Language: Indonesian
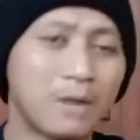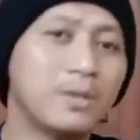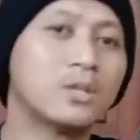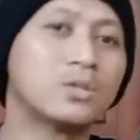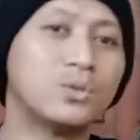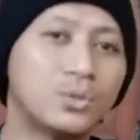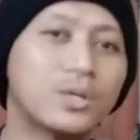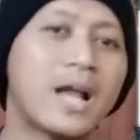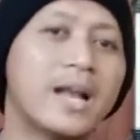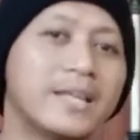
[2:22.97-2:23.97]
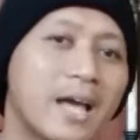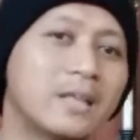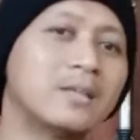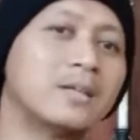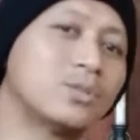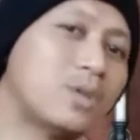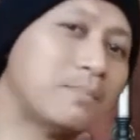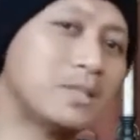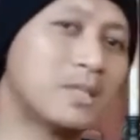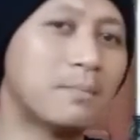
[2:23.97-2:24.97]
Dengan Windows 7 kalian uh,
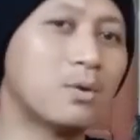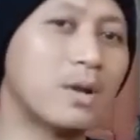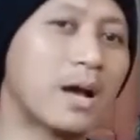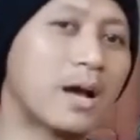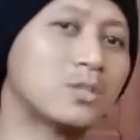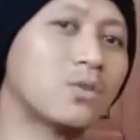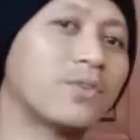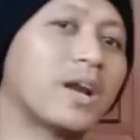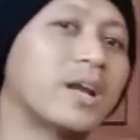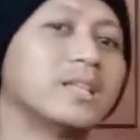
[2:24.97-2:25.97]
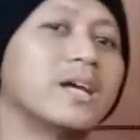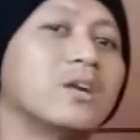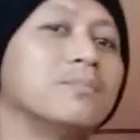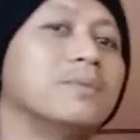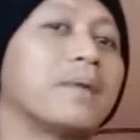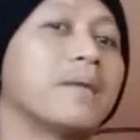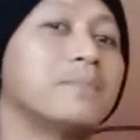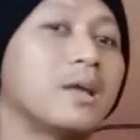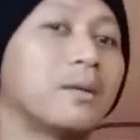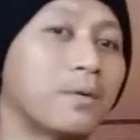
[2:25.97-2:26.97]
sudah bisa menggunakan software editing Adobe
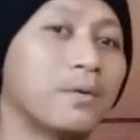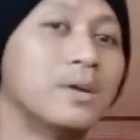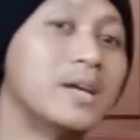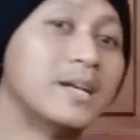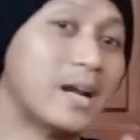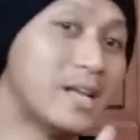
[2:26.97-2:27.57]
Premiere Pro